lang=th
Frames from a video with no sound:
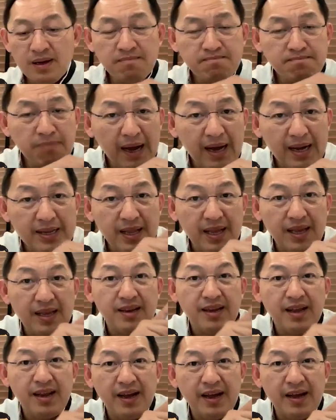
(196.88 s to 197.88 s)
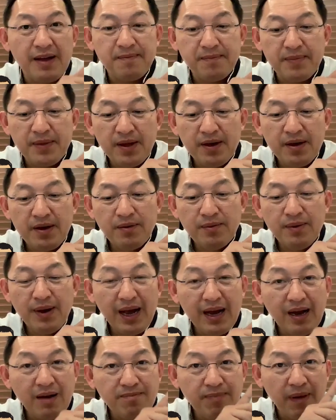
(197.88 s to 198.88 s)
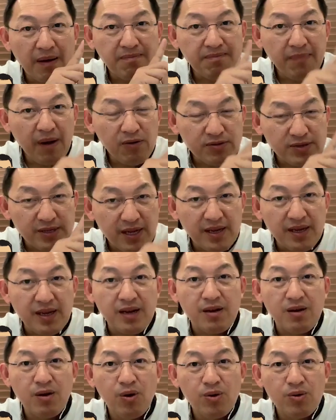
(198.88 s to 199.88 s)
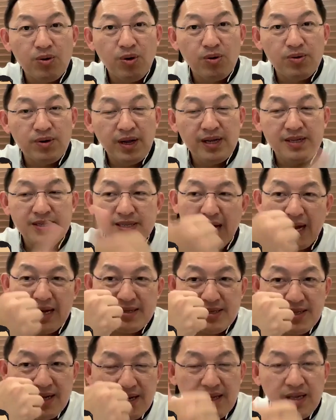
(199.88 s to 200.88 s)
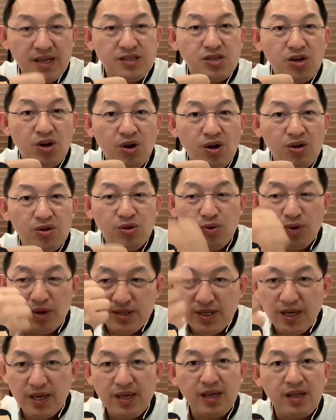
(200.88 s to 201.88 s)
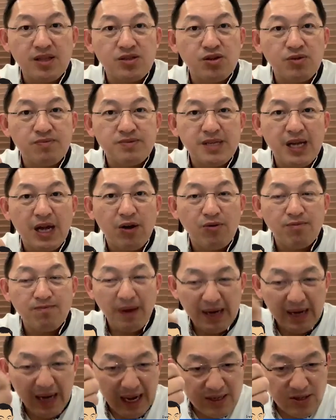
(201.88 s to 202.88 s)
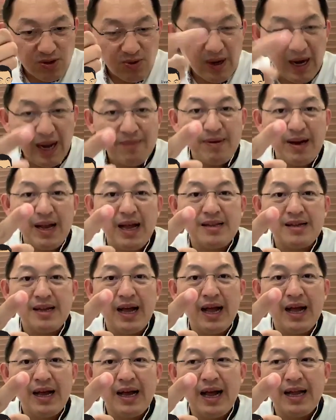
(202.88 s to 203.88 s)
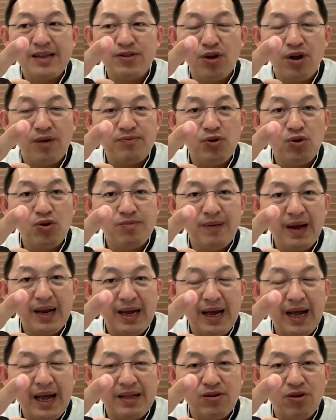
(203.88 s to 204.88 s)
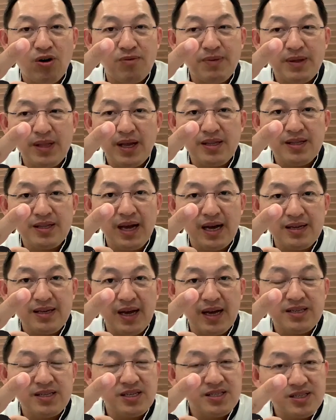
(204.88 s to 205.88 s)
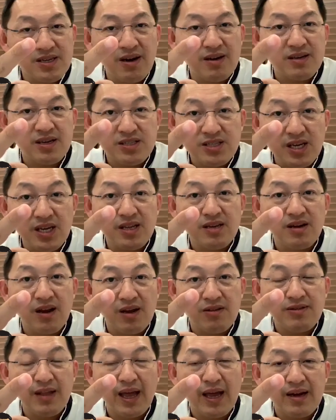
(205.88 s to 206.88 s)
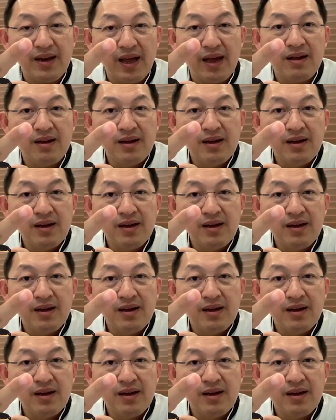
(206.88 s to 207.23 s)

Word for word: ปกติเนี่ยนะฮะเวลาก็ปรับเป้าเศรษฐกิจโลกลงเนื่องจากเศรษฐกิจชะลอตัวเศรษฐกิจซบเซาปัญหาสงครามการค้าการตอบโต้มาตรการของประเทศยักษ์ใหญ่เช่นสหรัฐกับจีนก็แล้วแต่เนี่ย